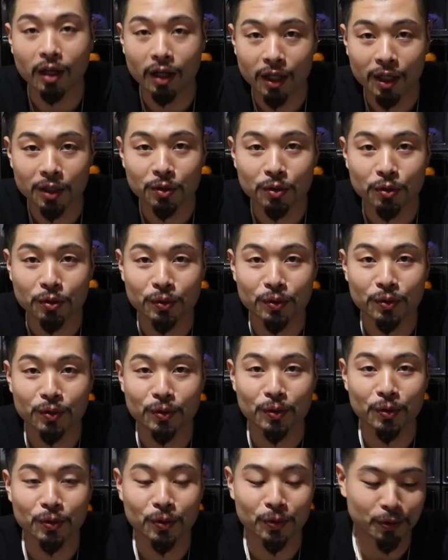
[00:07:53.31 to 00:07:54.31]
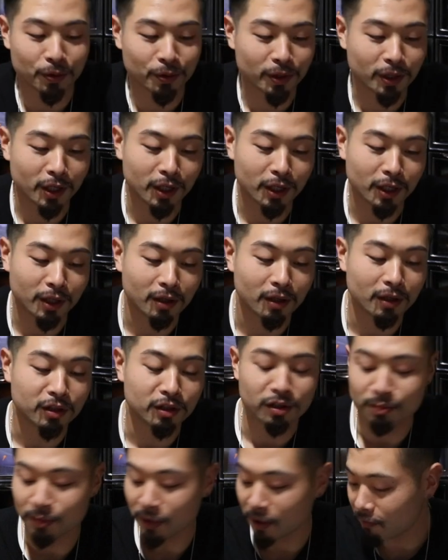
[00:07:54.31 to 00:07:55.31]
はい、ということで
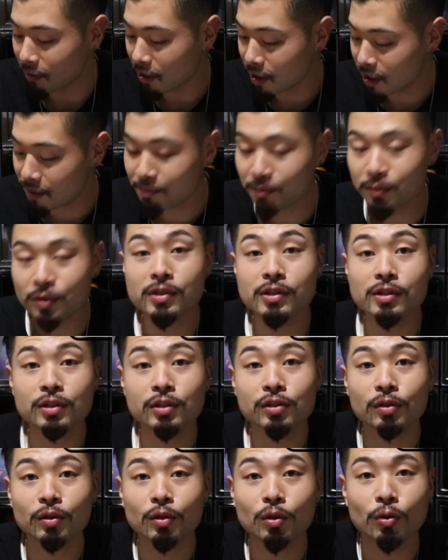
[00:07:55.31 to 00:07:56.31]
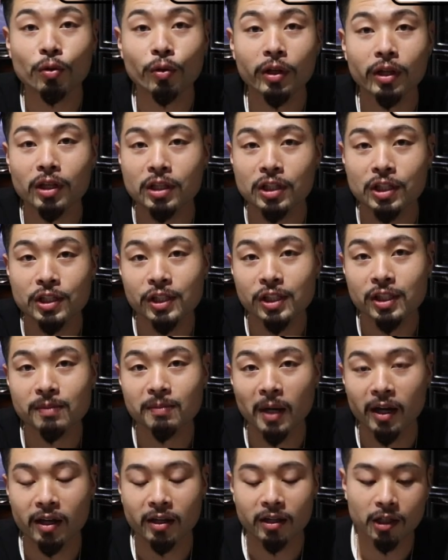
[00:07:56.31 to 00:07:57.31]
今ワイプスこれいち
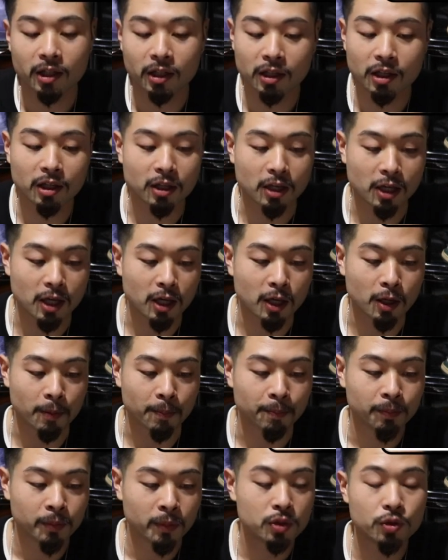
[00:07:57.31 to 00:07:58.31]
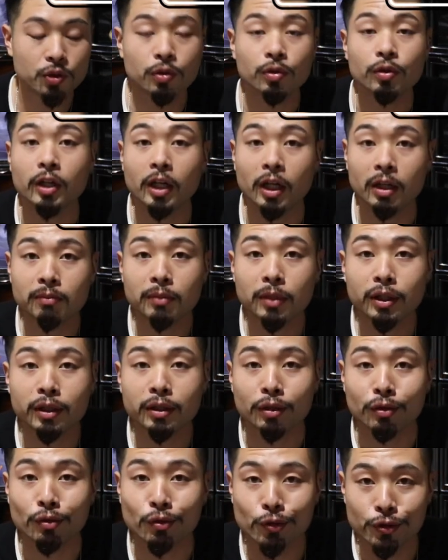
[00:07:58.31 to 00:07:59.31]
まいだけでちょっと頑張っ
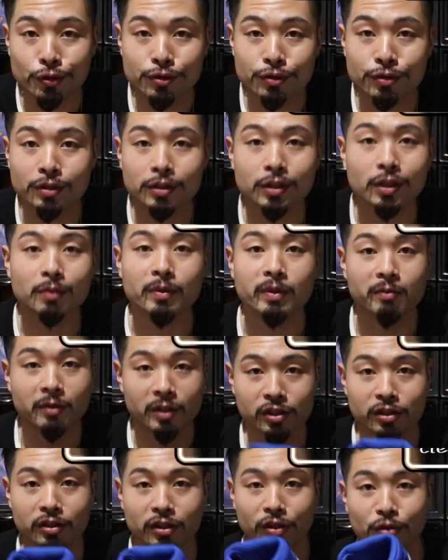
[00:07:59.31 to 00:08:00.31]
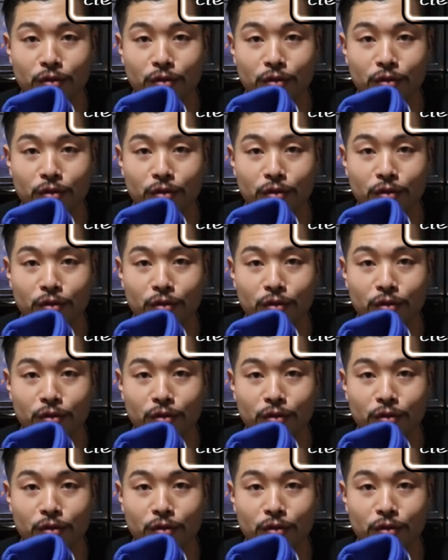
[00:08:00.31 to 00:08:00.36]
てこすってみました。